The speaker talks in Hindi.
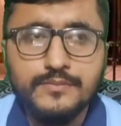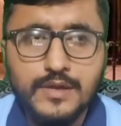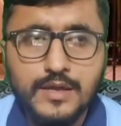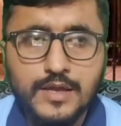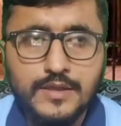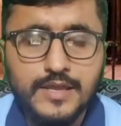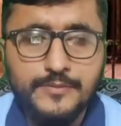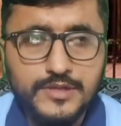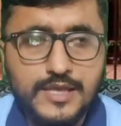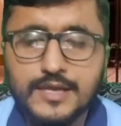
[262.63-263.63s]
मैंने
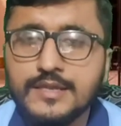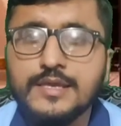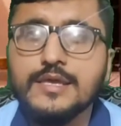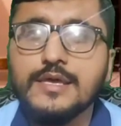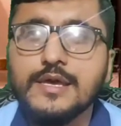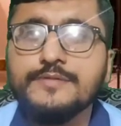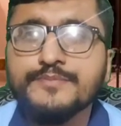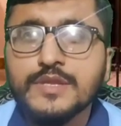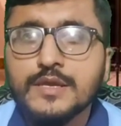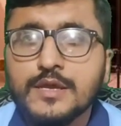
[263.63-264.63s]
अभी तैयारी नहीं की है
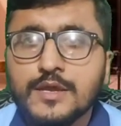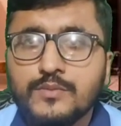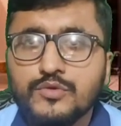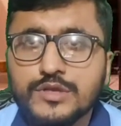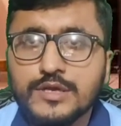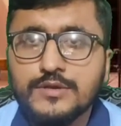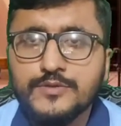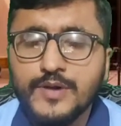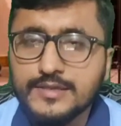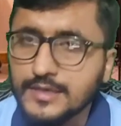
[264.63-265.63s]
मुझे
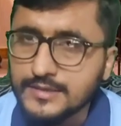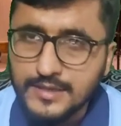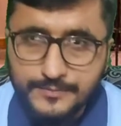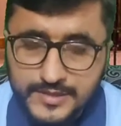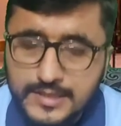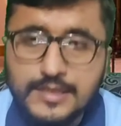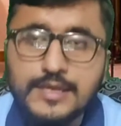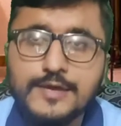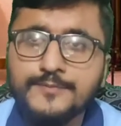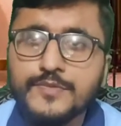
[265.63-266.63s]
इस बात का इतना पता
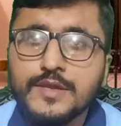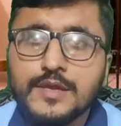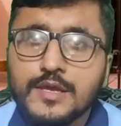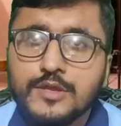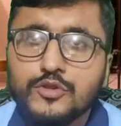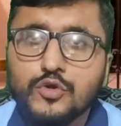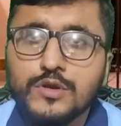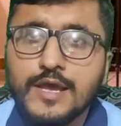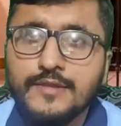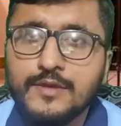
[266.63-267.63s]
नहीं है तो
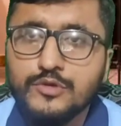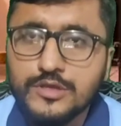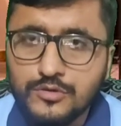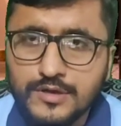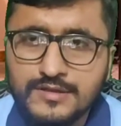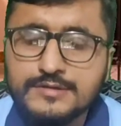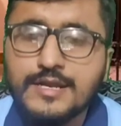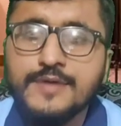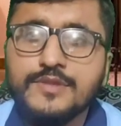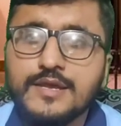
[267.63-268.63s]
लिहाजा मुझे थोड़ा सा
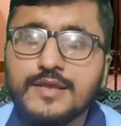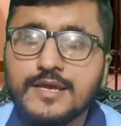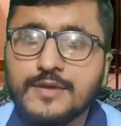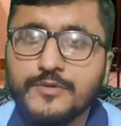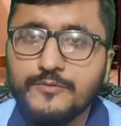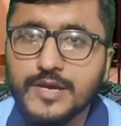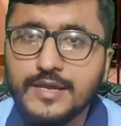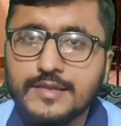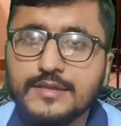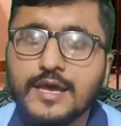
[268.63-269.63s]
टाइम दिया जाए कि मैं
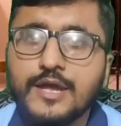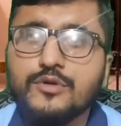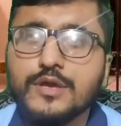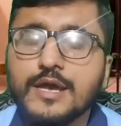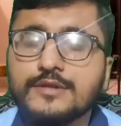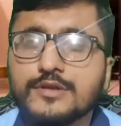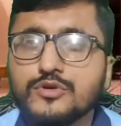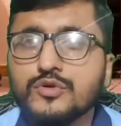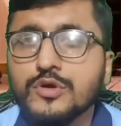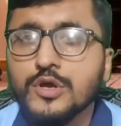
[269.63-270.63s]
बाकायदा तैयार होकर आ
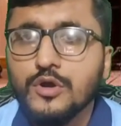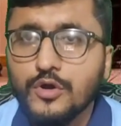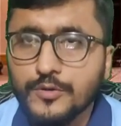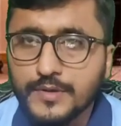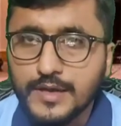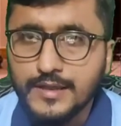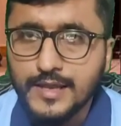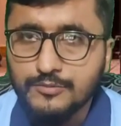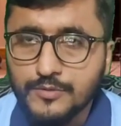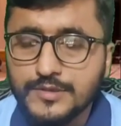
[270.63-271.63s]
सकूँ और
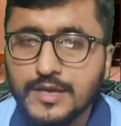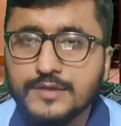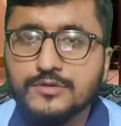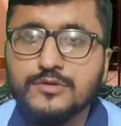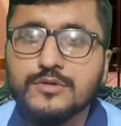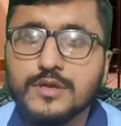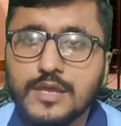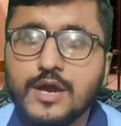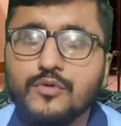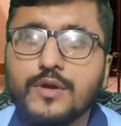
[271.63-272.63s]
बाकायदा आपको बता सकूँ कि
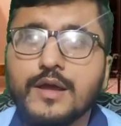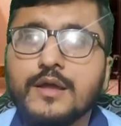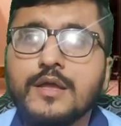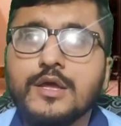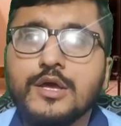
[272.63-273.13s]
क्या हुआ है